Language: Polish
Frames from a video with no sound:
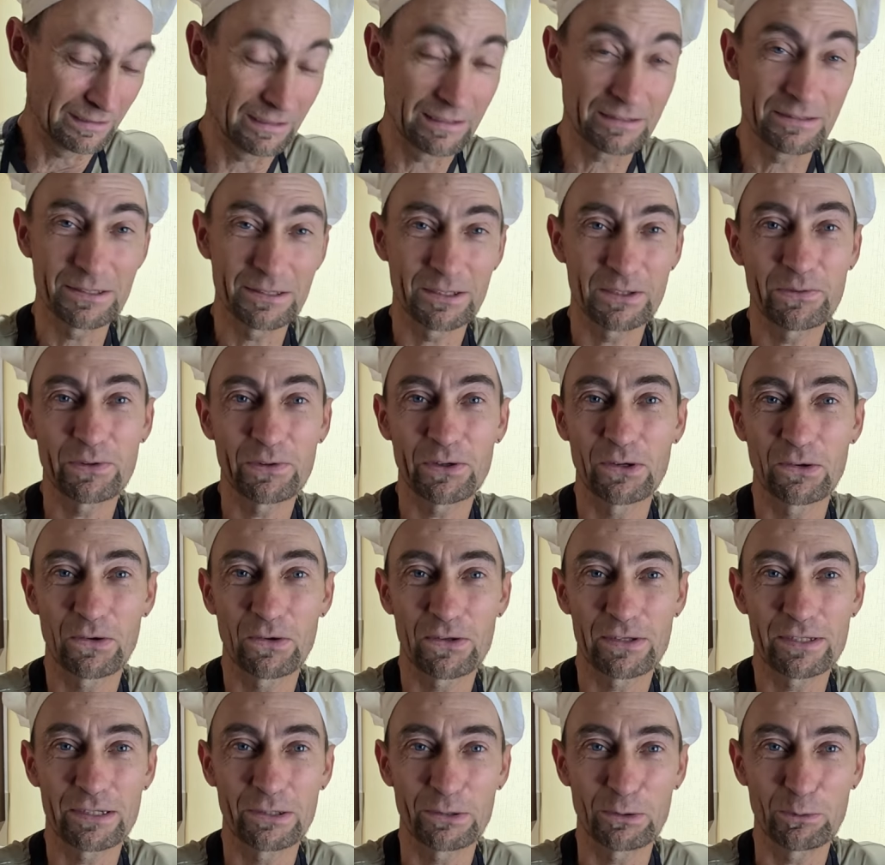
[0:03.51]
Jest to
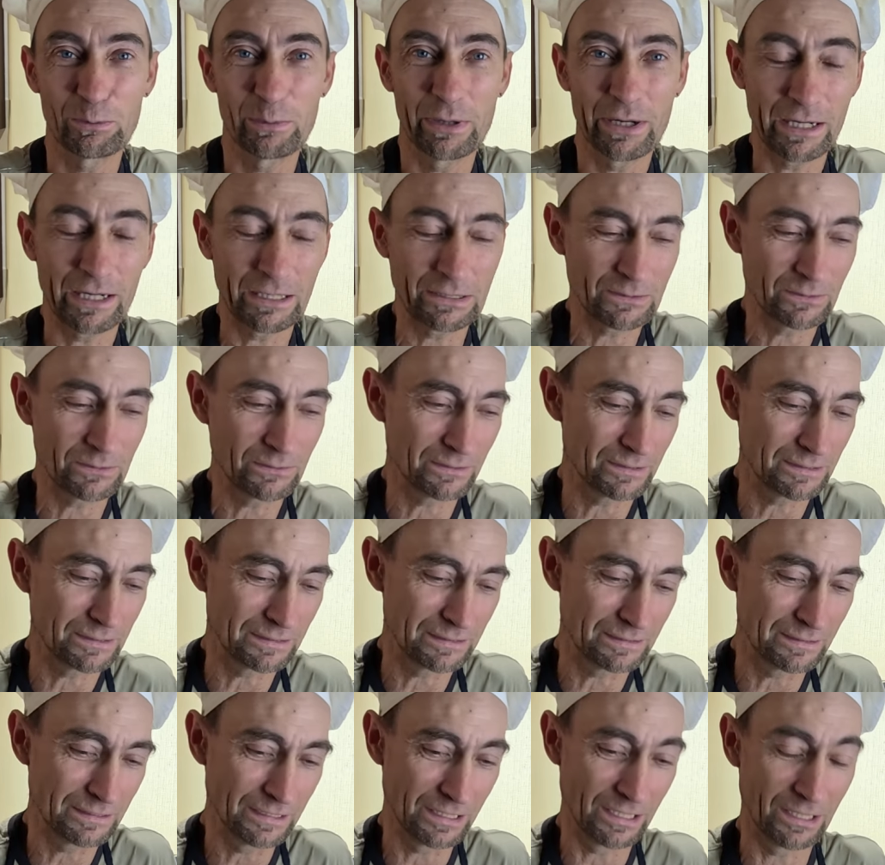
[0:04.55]
swego rodzaju maraton
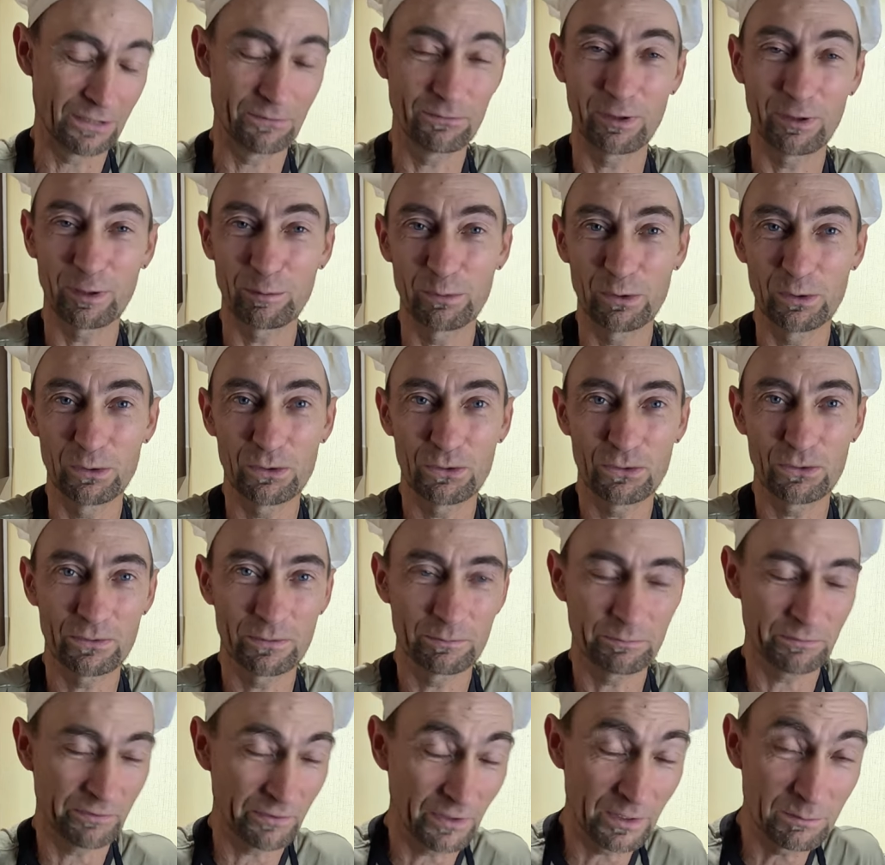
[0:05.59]
e, filmów,
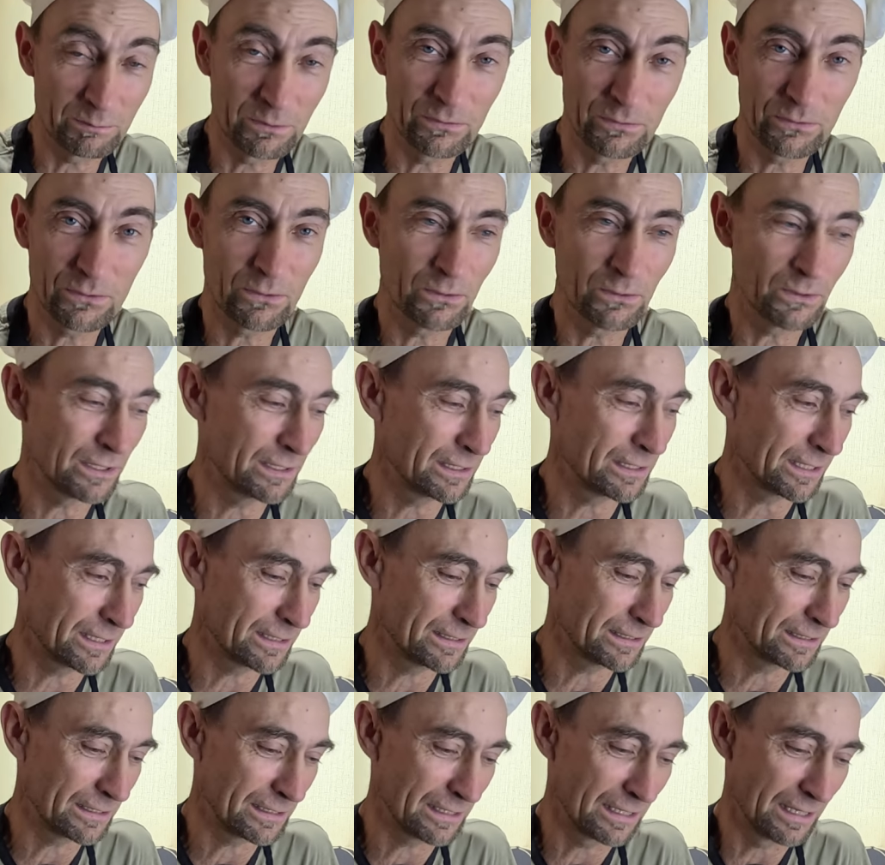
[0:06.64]
filmów
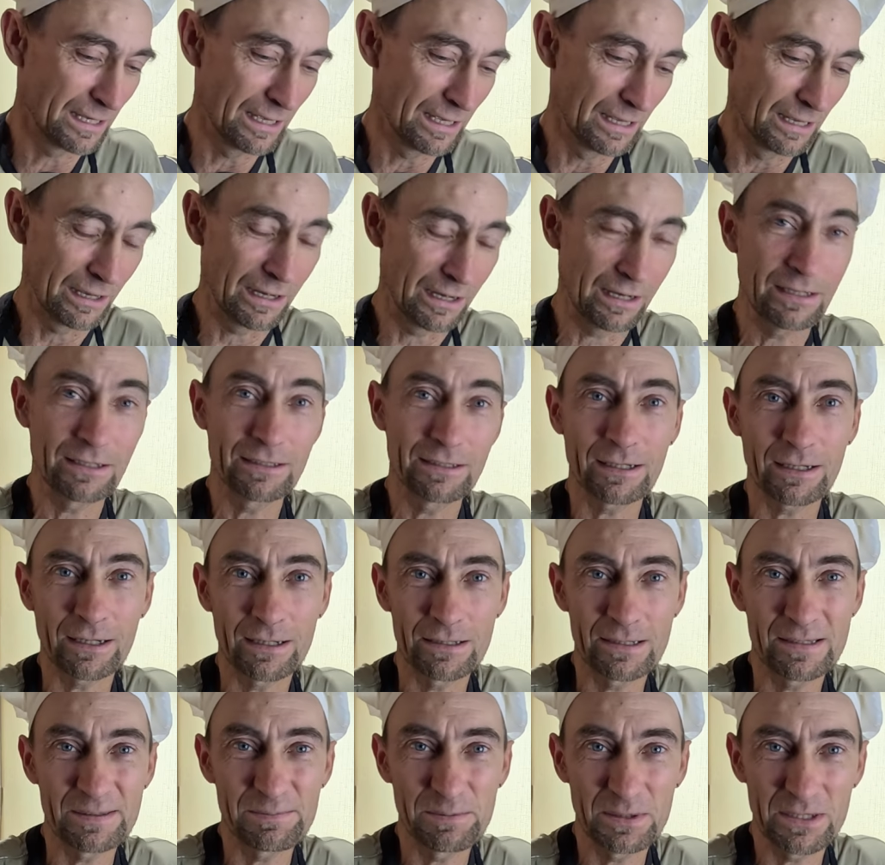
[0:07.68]
kulinarnych, ale
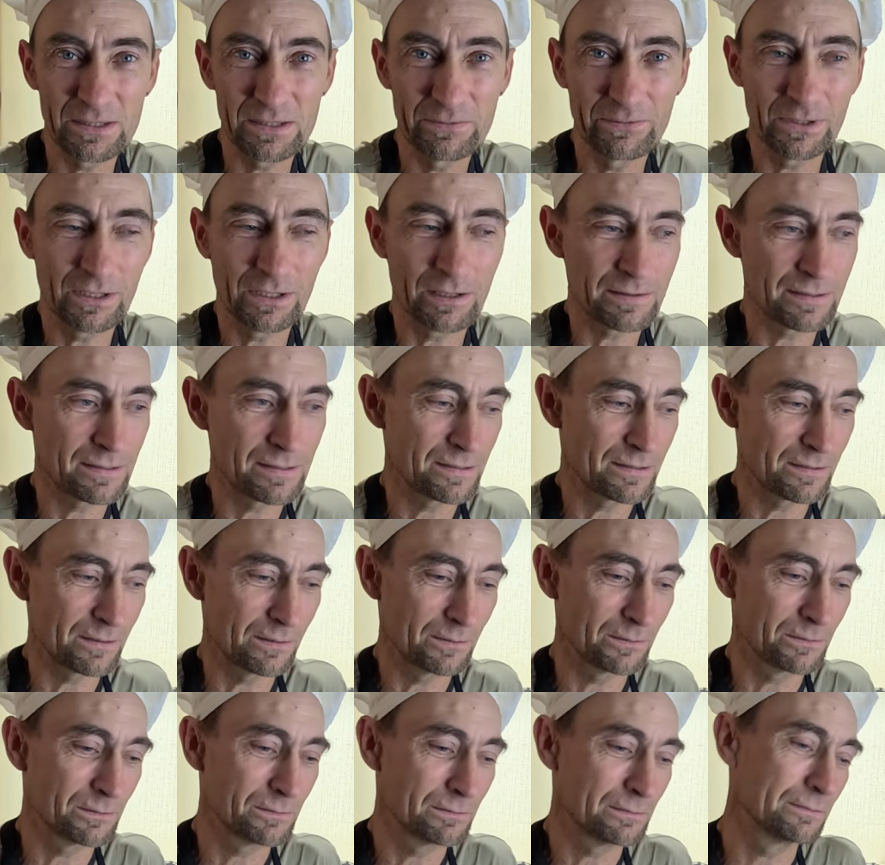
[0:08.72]
taka jest specyfika
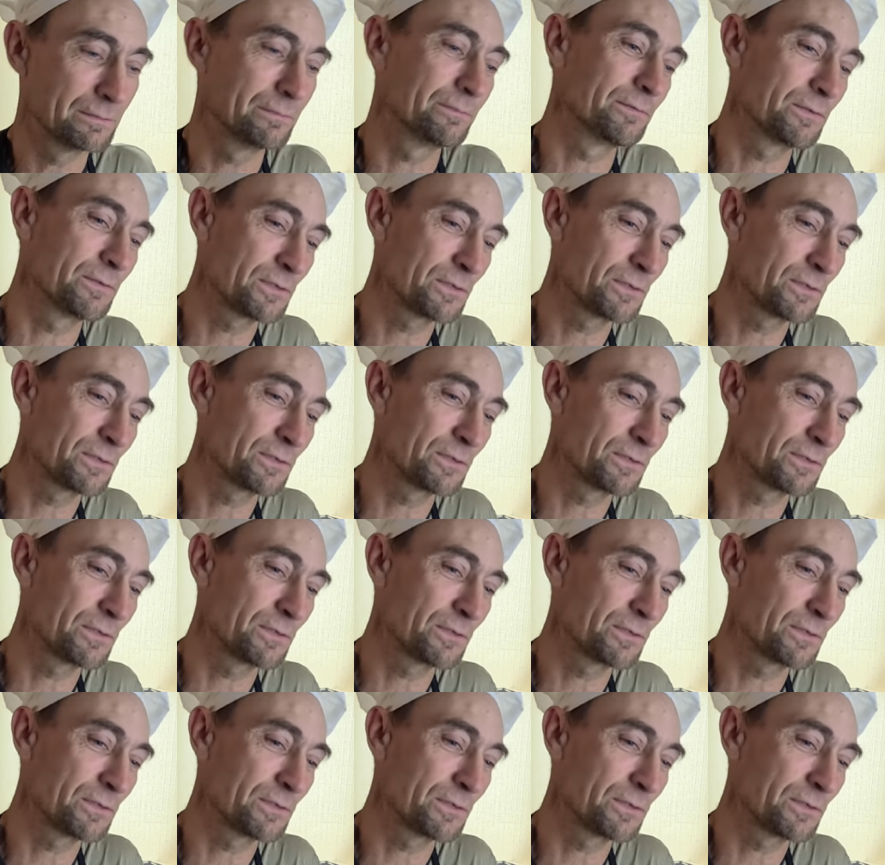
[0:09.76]
sezonu.